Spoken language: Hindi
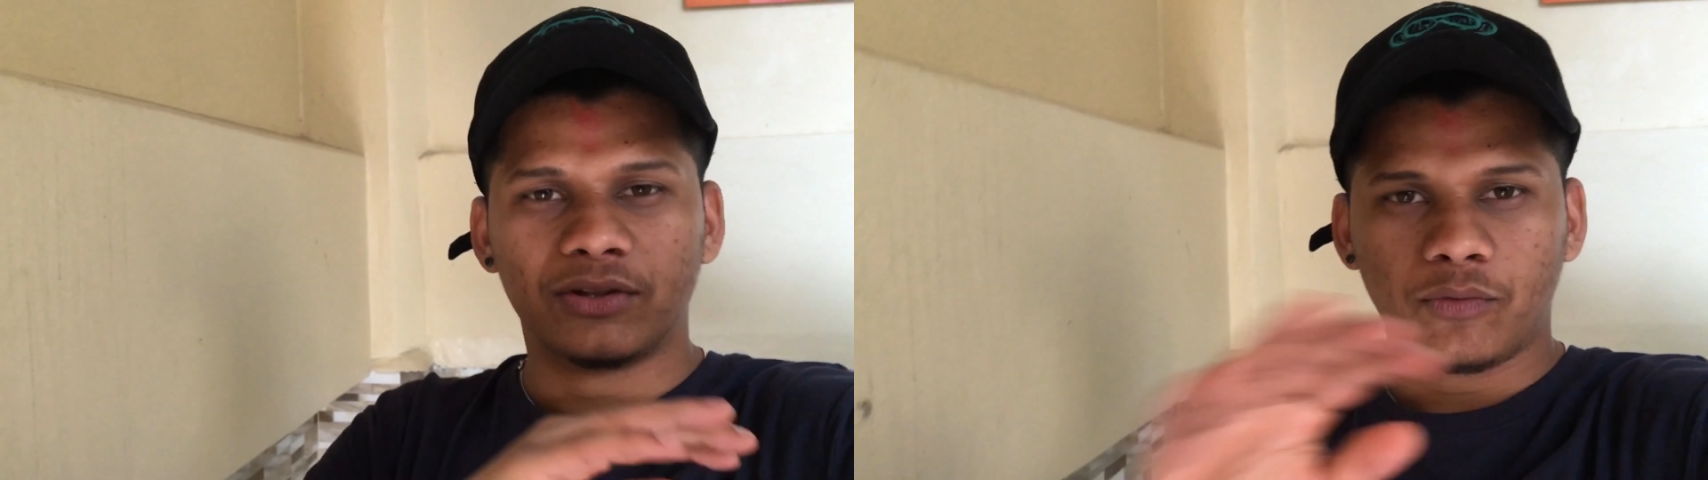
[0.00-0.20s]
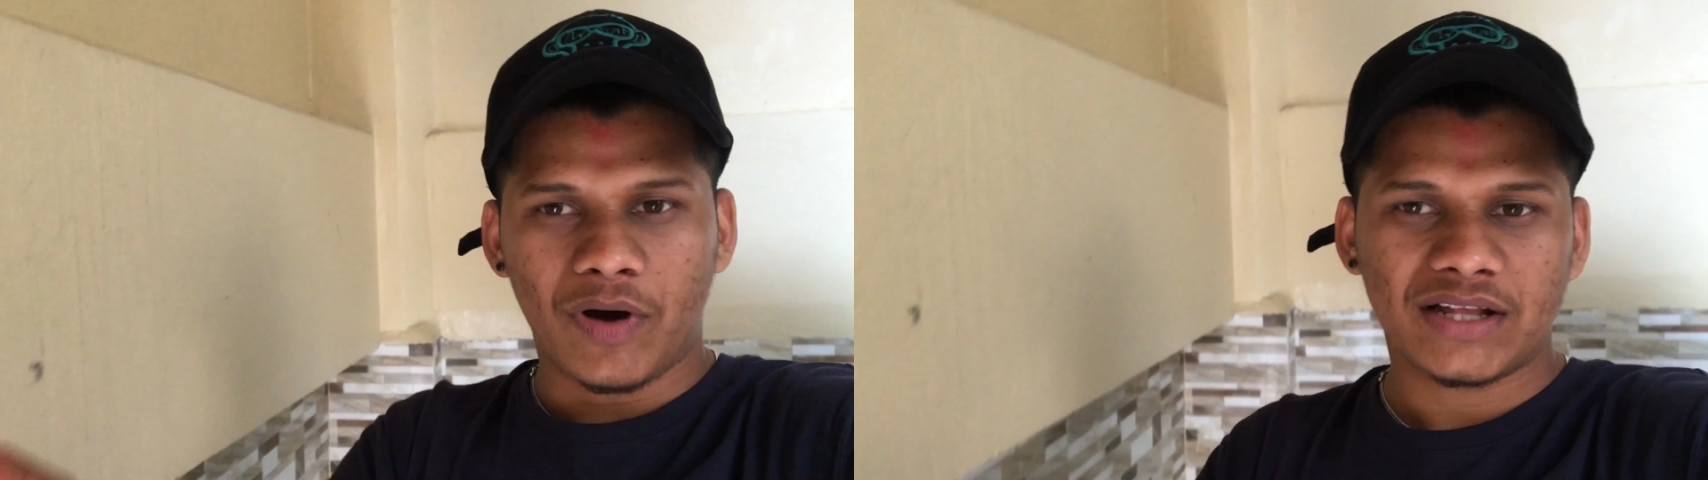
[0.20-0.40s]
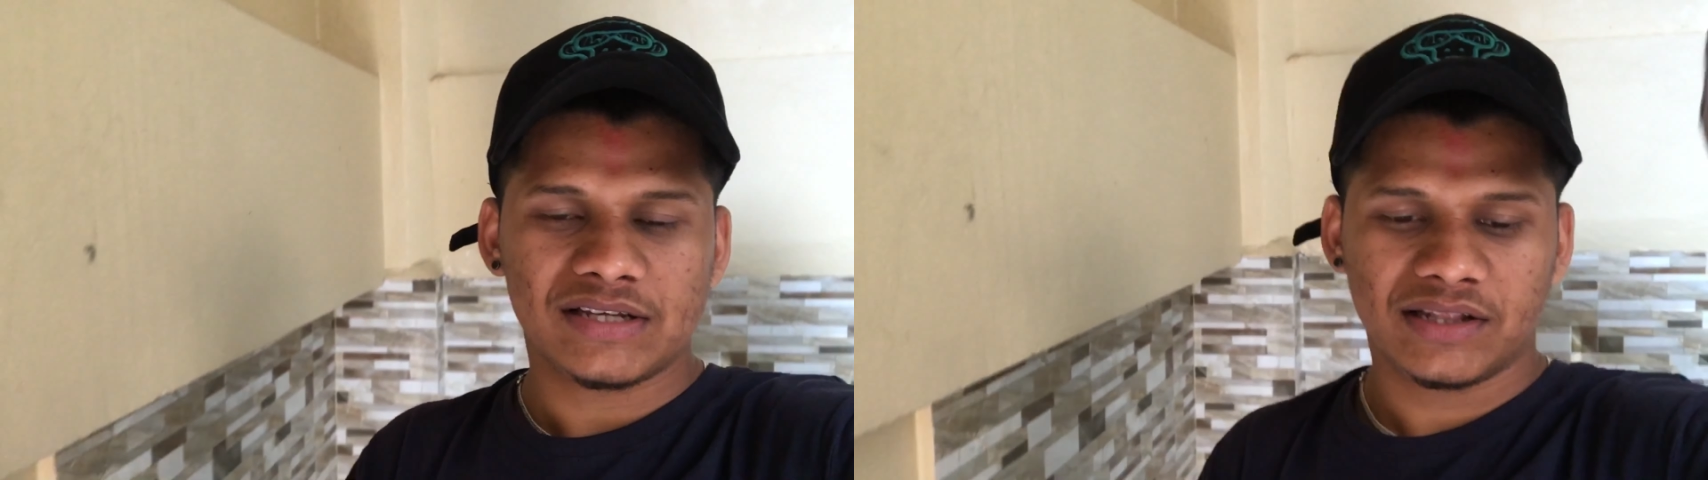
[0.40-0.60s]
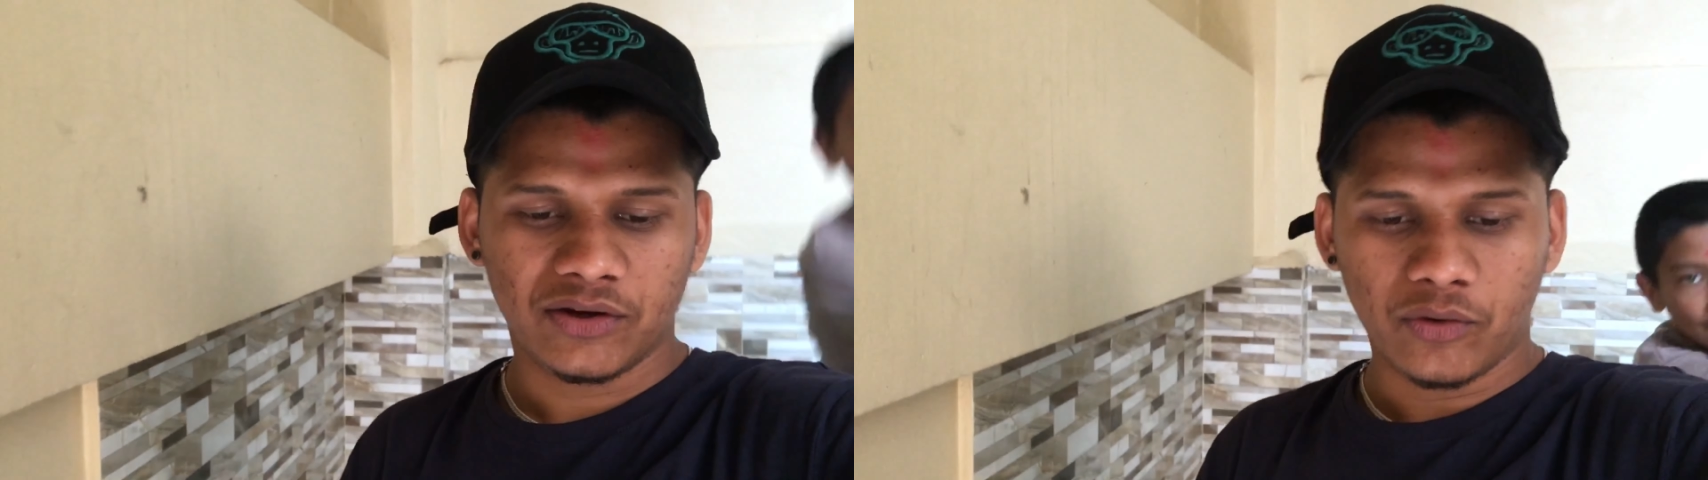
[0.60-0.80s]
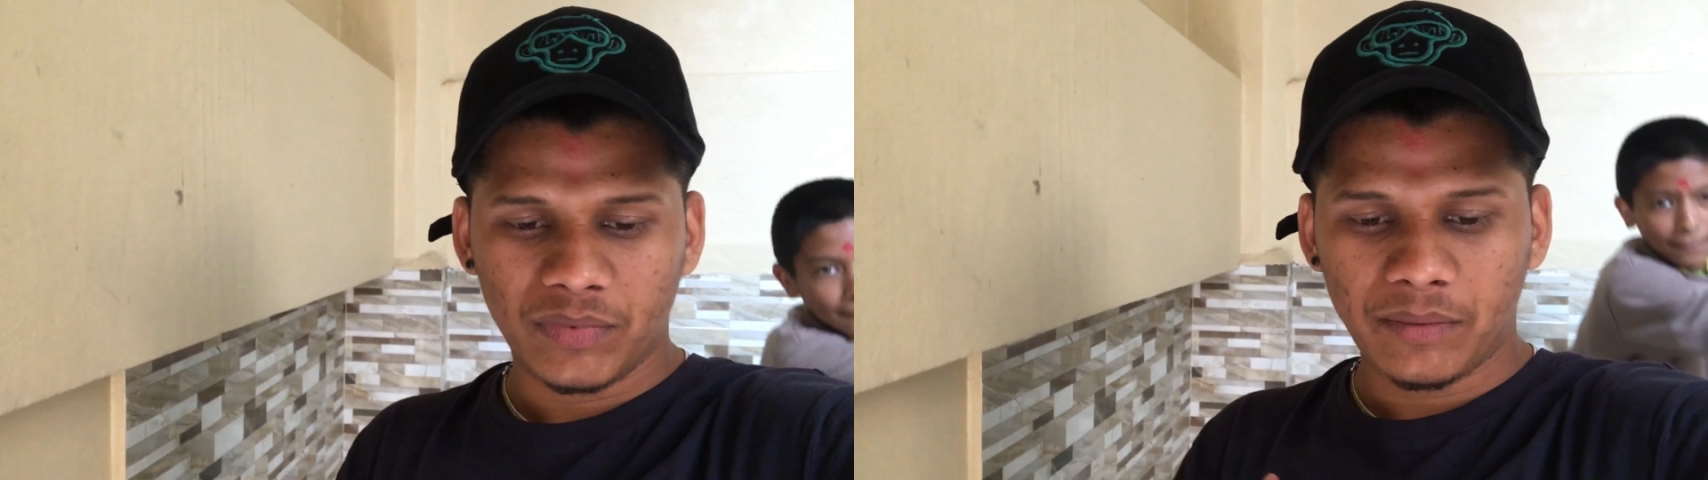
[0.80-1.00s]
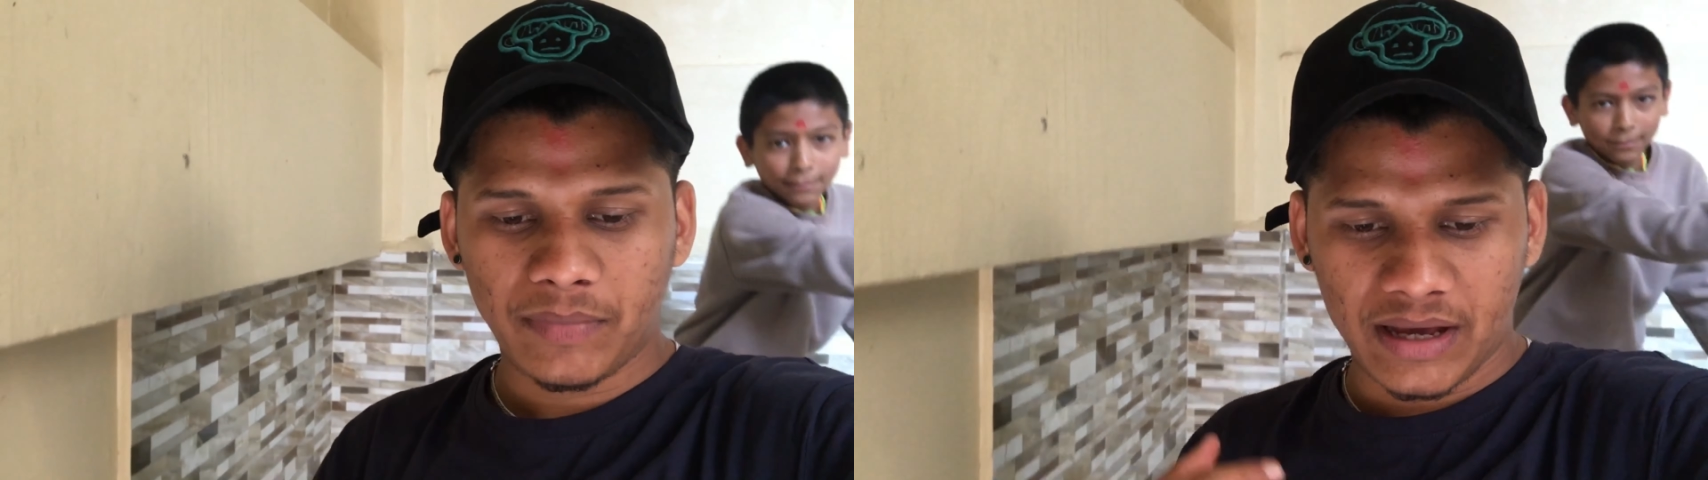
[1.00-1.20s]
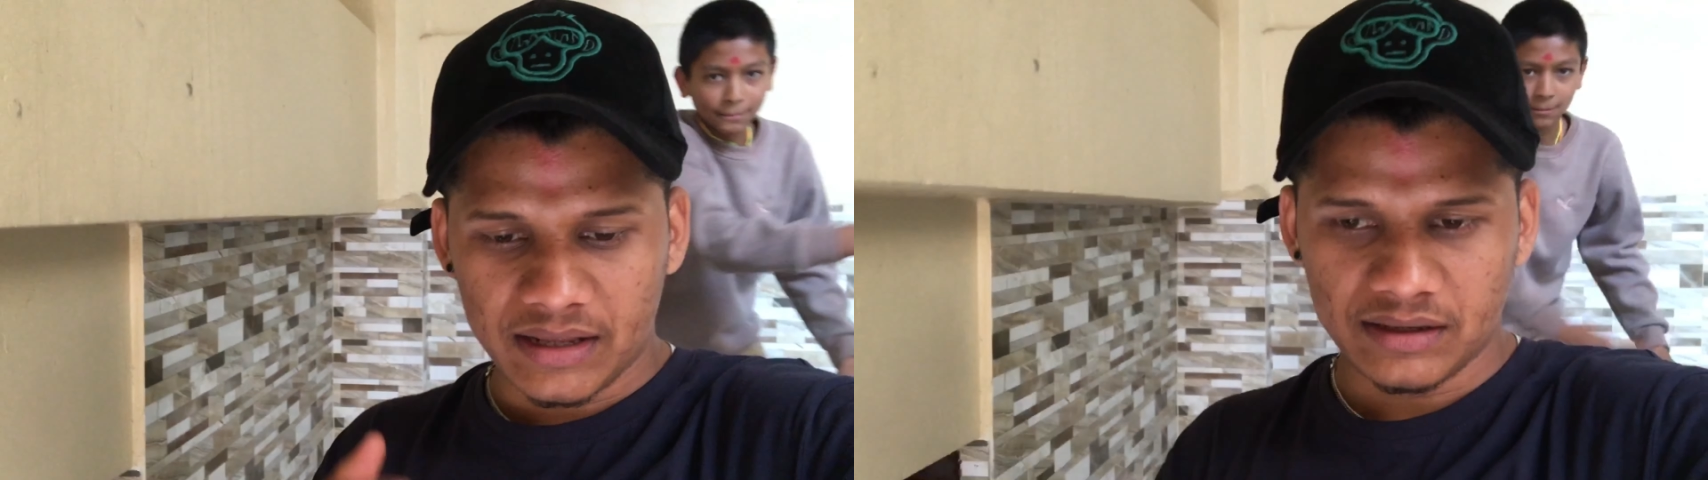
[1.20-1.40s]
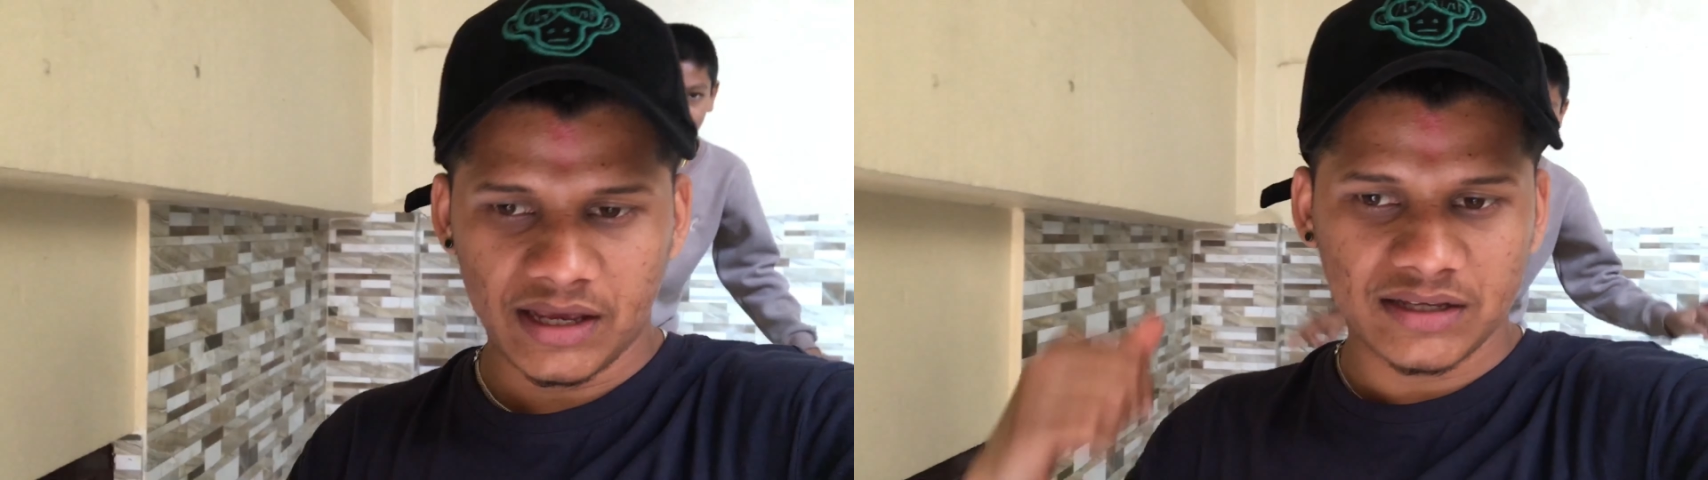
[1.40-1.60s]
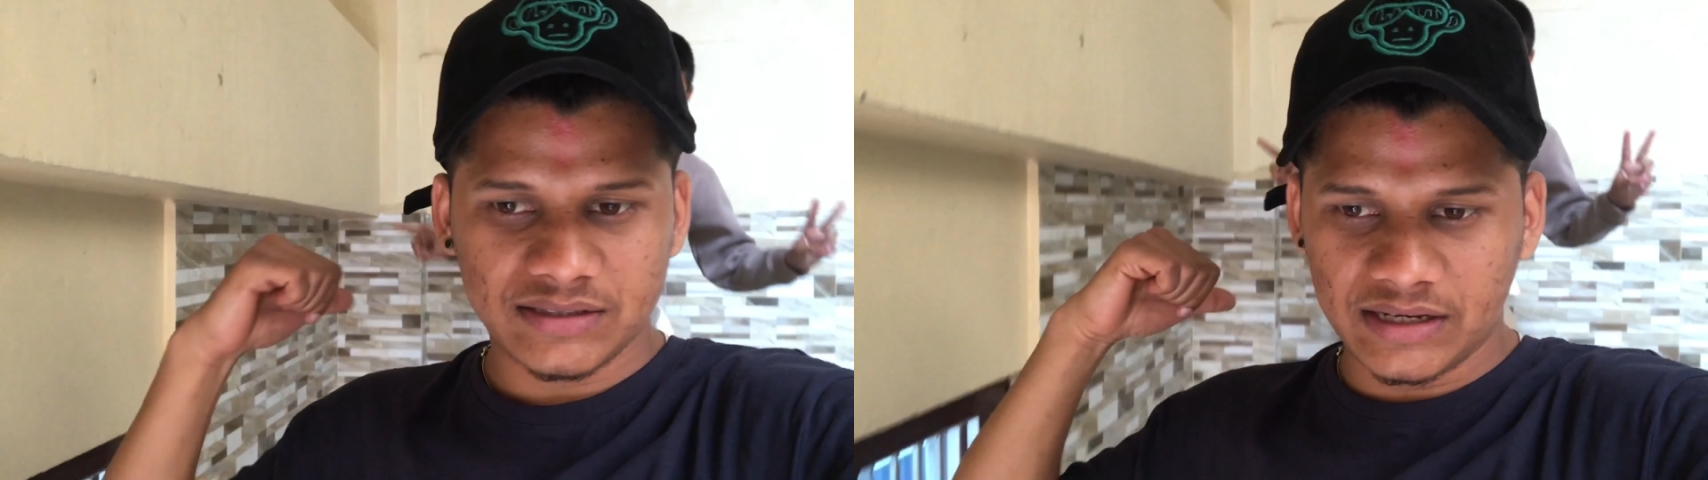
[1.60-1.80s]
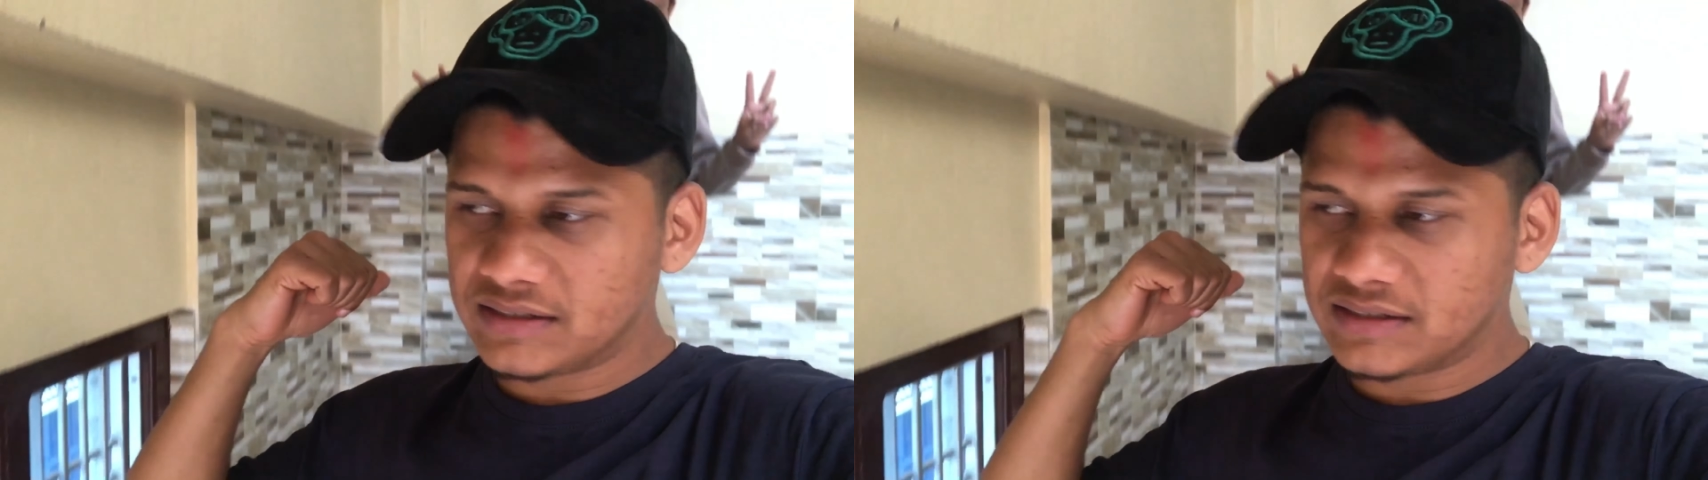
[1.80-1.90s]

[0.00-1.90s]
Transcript: तो वहाँ चलते घूमने मैं रिया सनी